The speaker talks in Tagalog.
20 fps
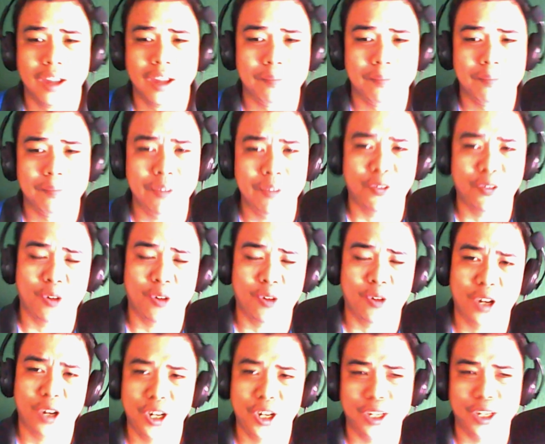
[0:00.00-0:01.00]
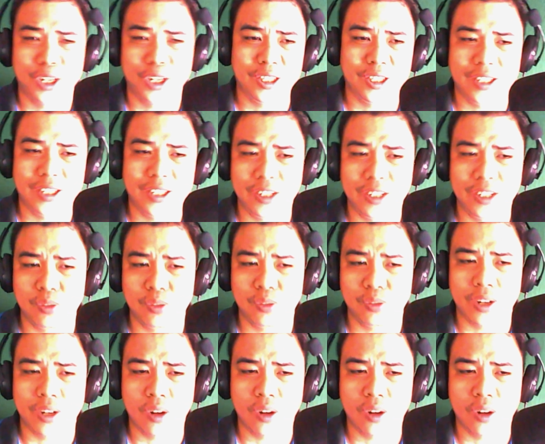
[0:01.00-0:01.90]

before this one,